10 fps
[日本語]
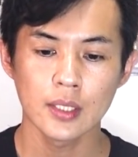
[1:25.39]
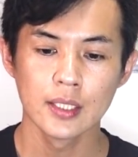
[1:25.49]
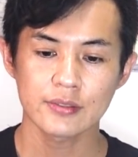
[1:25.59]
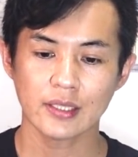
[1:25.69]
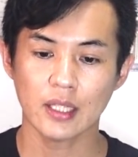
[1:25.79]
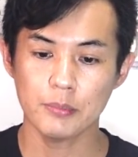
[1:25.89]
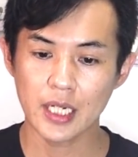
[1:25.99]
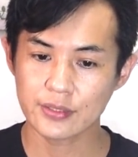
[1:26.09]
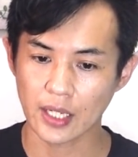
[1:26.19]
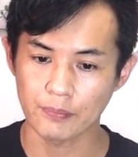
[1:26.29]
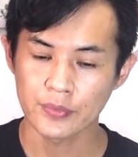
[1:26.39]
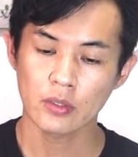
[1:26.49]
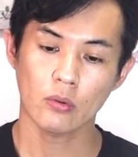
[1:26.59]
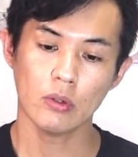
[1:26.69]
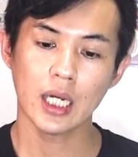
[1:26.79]
さて皆さん、
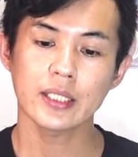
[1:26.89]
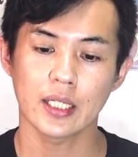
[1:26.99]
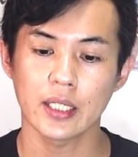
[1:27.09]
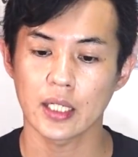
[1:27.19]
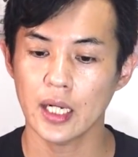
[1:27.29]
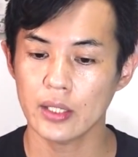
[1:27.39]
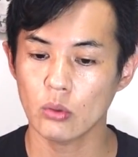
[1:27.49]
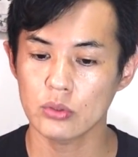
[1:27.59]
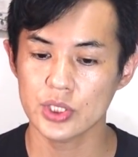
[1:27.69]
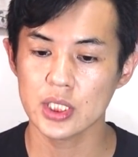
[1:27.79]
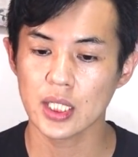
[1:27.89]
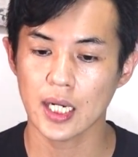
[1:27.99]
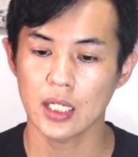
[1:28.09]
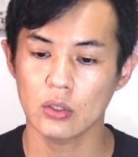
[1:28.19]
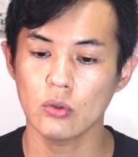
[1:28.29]
この間ね、外国人
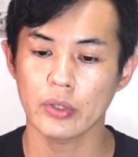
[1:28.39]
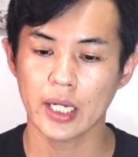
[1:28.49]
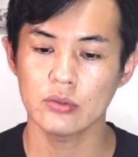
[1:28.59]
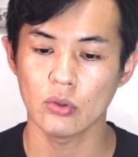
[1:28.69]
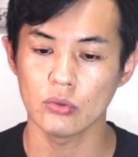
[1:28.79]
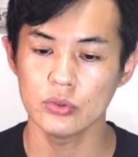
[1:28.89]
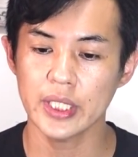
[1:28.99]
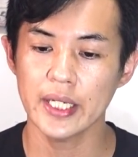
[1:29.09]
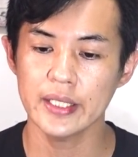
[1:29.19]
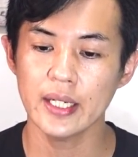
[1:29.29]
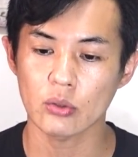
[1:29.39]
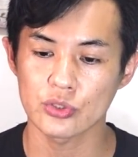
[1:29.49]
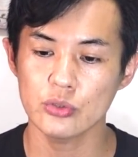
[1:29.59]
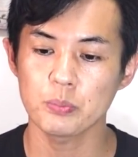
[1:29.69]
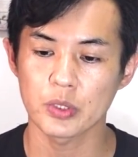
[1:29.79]
観光客の受け入れの
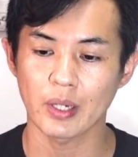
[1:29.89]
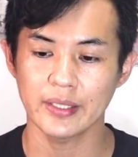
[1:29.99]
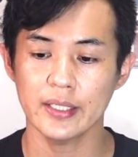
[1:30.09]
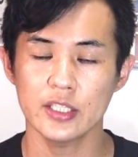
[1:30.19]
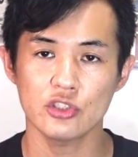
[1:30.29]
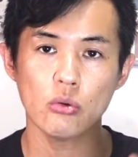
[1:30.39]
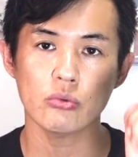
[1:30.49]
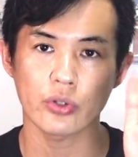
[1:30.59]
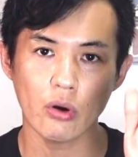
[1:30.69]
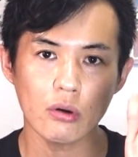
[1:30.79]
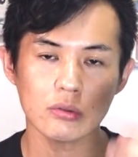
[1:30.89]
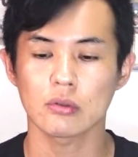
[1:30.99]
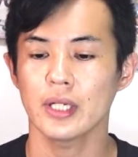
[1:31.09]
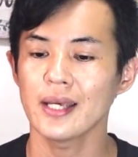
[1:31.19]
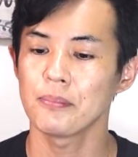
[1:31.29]
準備はできちょるよ
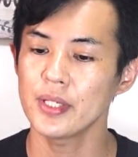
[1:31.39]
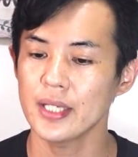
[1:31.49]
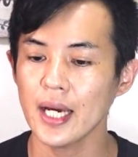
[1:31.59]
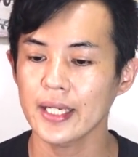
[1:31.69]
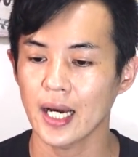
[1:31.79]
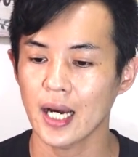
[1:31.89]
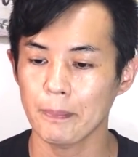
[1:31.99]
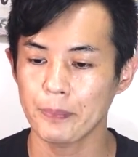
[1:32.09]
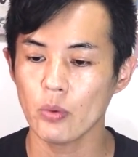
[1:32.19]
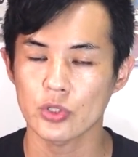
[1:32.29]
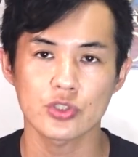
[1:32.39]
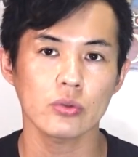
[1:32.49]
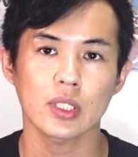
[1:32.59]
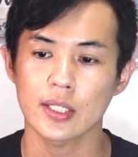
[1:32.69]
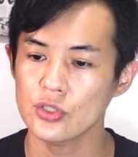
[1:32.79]
とね、BI が発表し
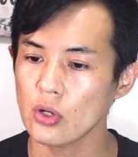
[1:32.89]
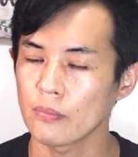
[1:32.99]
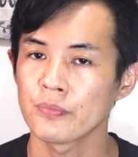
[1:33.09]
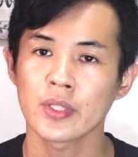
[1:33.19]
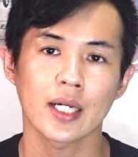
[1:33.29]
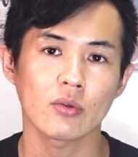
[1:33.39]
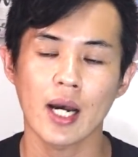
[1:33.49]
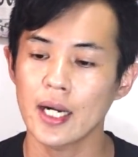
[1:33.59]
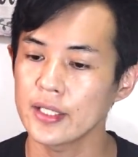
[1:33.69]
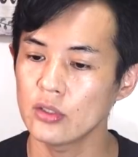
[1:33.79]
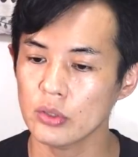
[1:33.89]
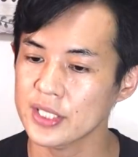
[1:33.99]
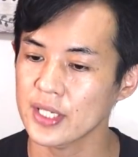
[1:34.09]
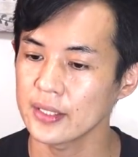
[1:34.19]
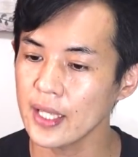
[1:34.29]
ちょったでしょ。う。あとハリー・ロケ
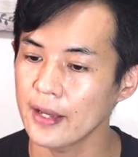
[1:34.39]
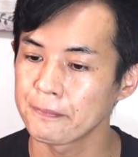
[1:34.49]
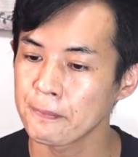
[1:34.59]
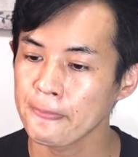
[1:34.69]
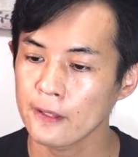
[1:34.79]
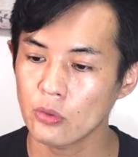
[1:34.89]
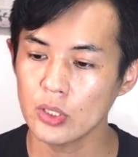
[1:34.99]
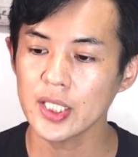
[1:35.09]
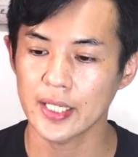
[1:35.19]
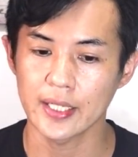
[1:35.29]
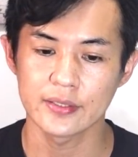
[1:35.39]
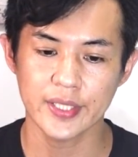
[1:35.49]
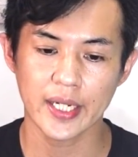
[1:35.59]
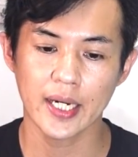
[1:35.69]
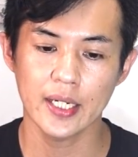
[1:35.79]
ちゃんね。これでね、
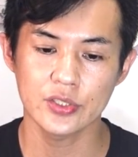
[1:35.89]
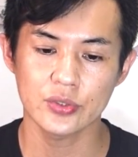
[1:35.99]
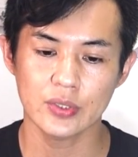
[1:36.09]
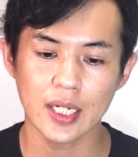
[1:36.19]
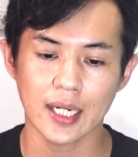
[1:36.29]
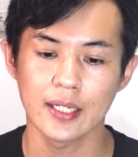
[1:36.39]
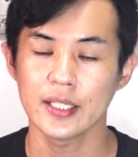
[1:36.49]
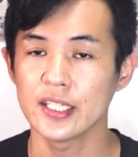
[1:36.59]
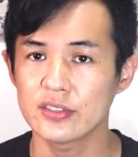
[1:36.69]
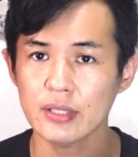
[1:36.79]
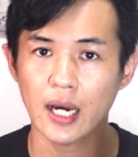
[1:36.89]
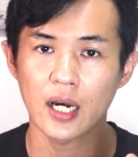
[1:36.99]
世界中からいつや、